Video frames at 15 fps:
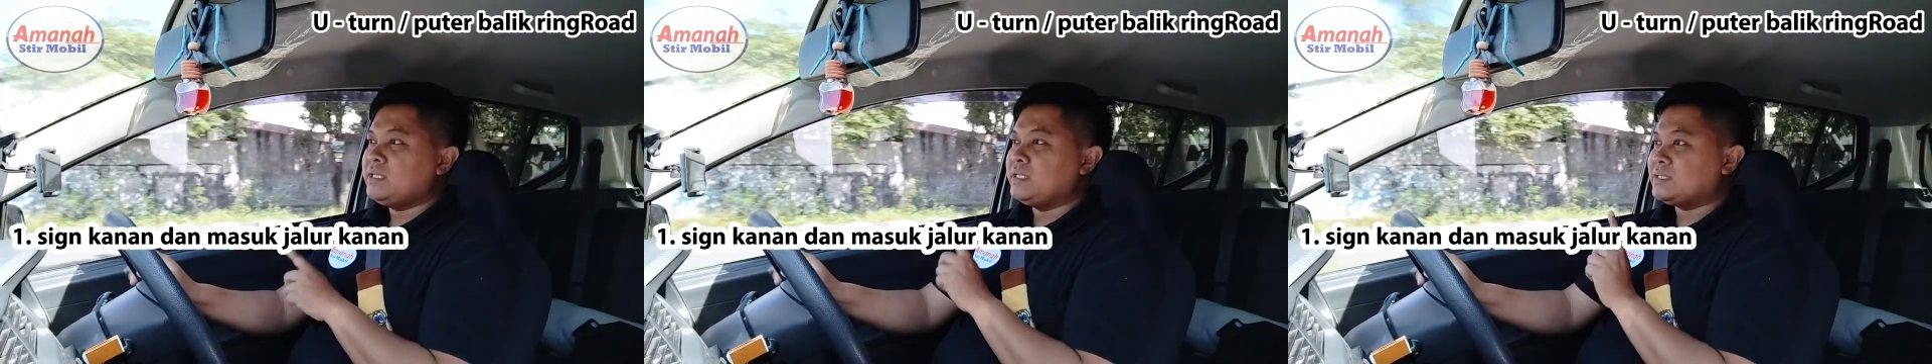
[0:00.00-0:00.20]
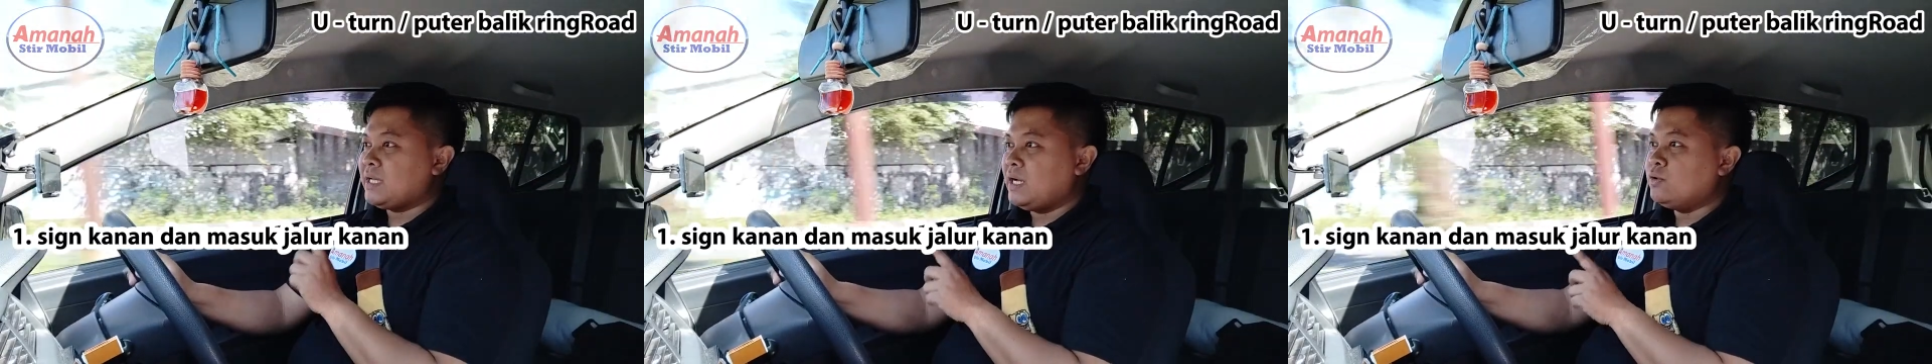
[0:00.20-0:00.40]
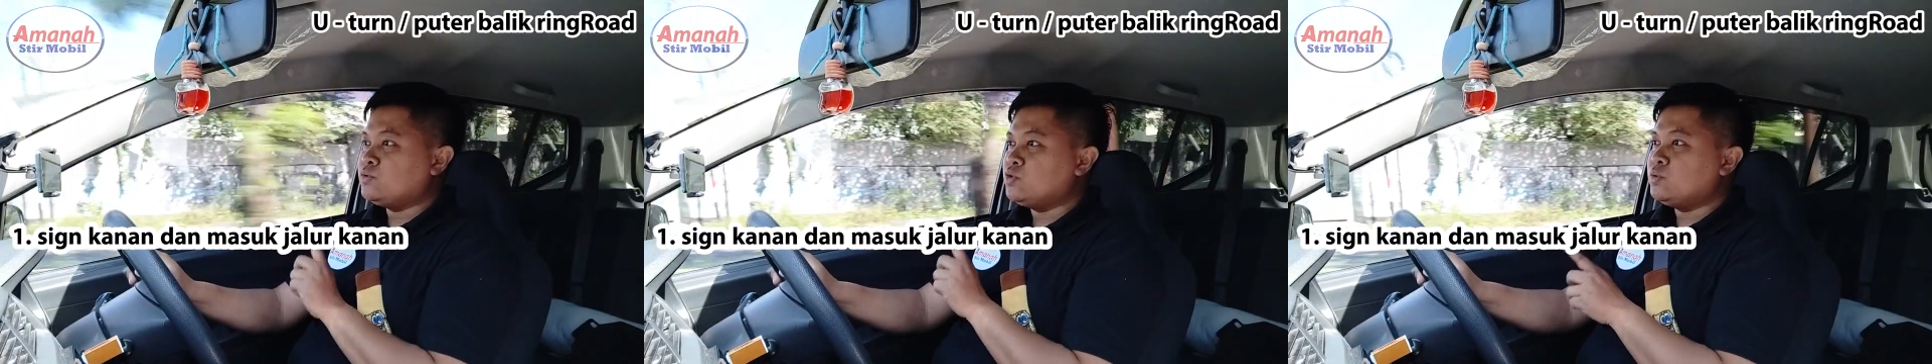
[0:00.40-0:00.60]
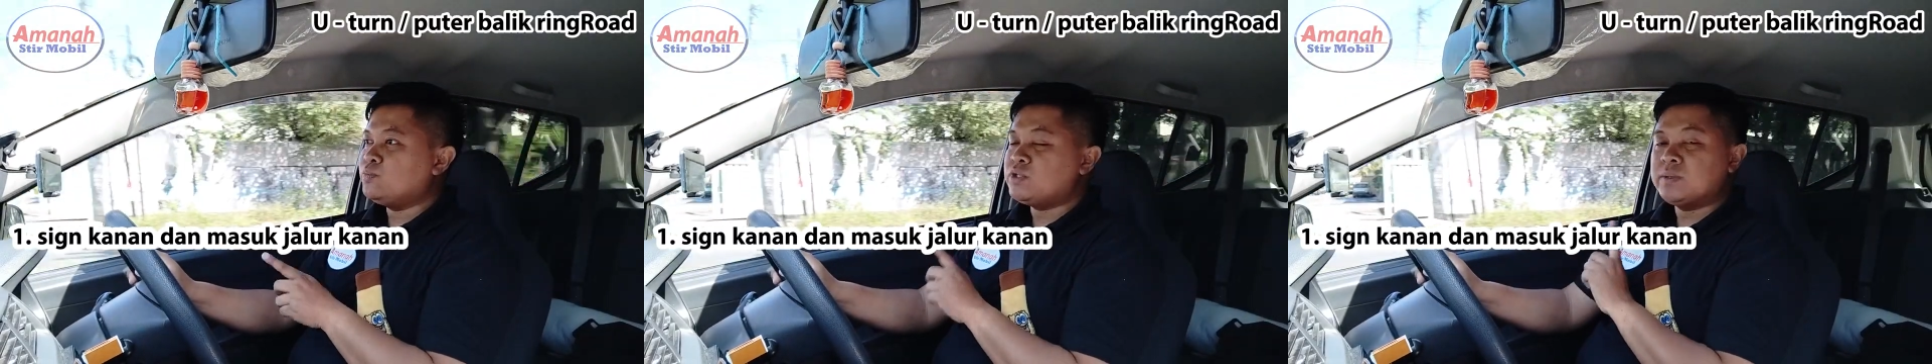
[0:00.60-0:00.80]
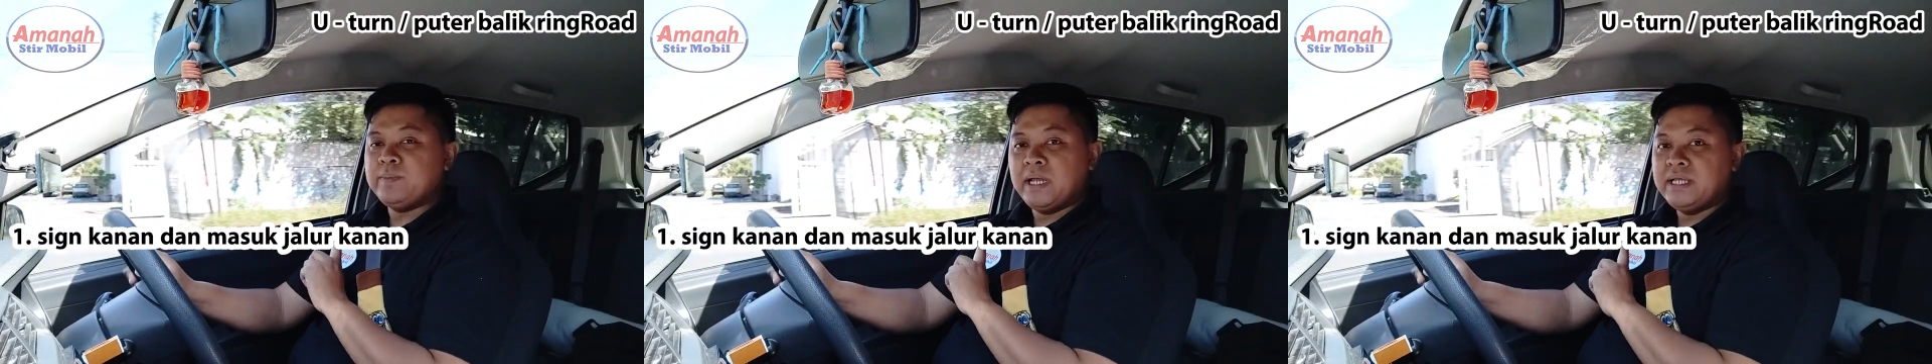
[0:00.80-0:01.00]
kita untuk
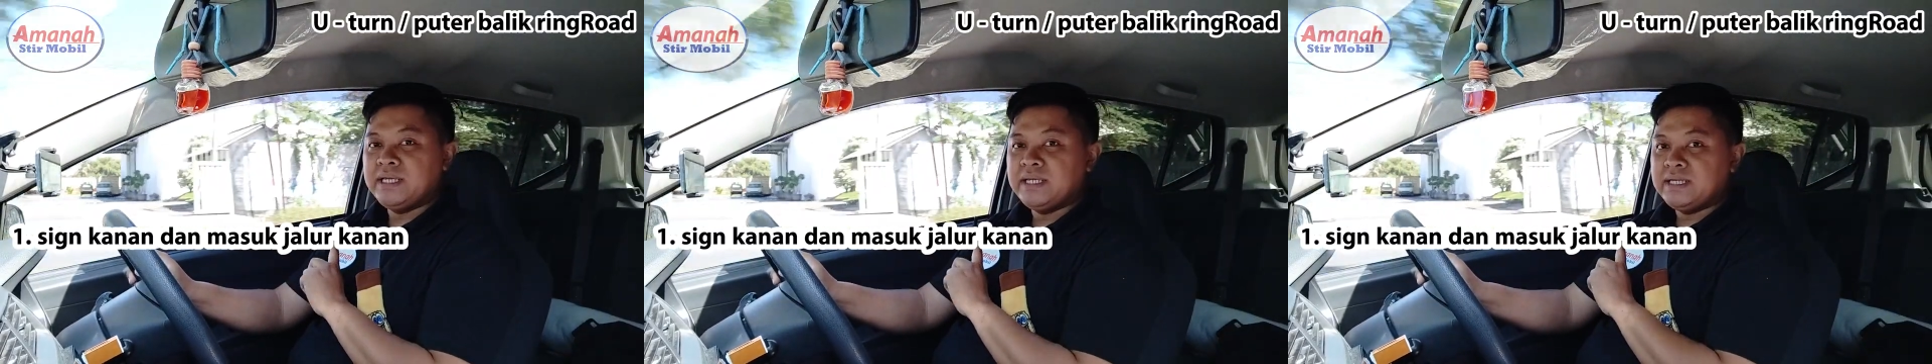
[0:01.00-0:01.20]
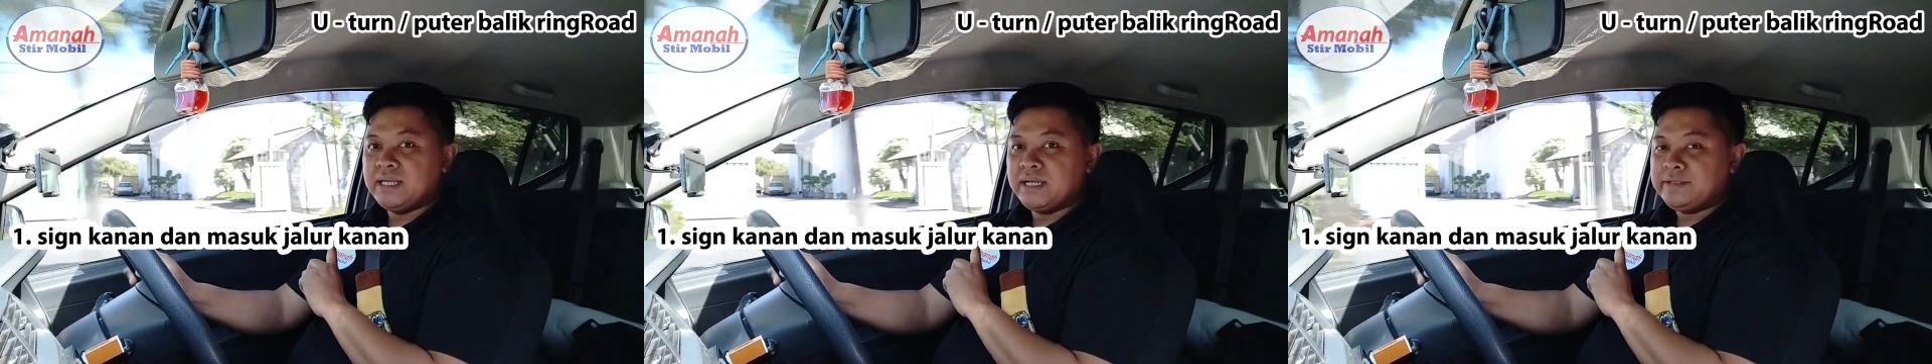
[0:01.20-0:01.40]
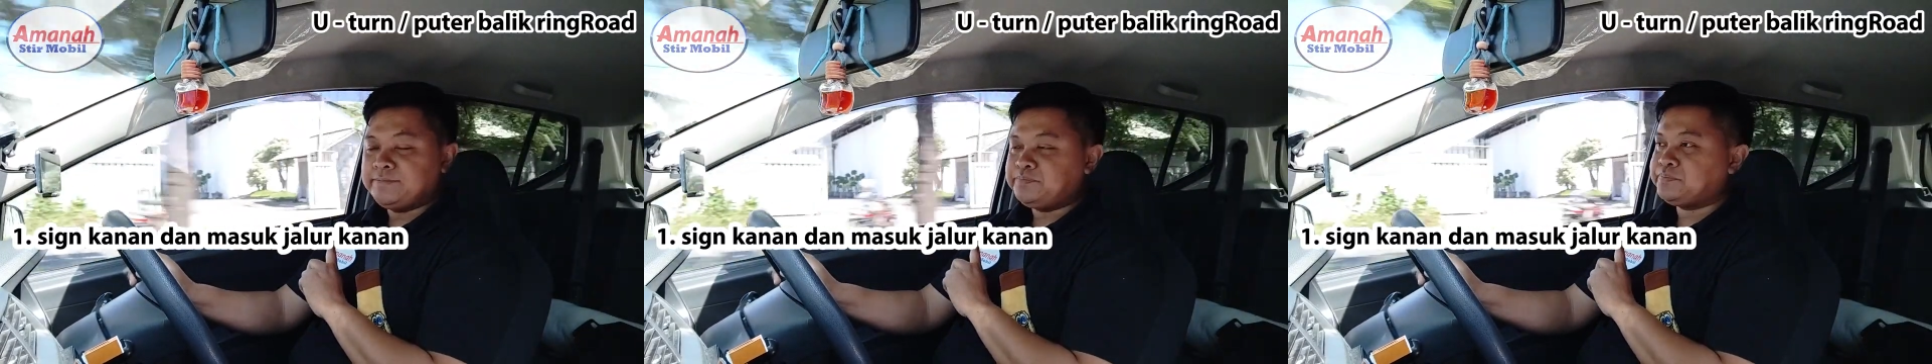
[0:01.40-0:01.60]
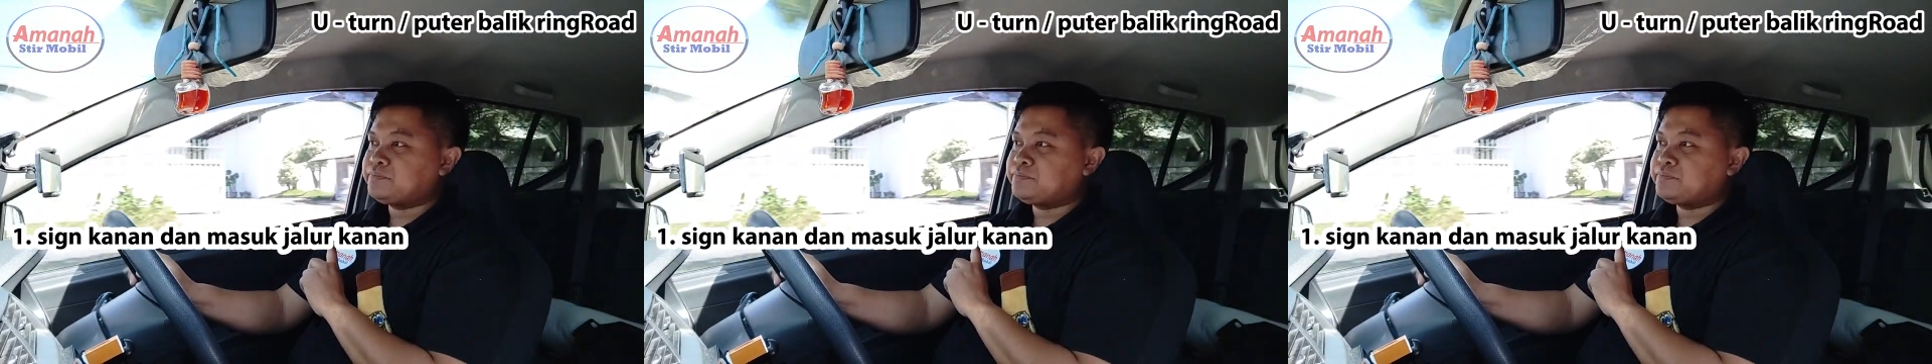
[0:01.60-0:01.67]
terbalik ya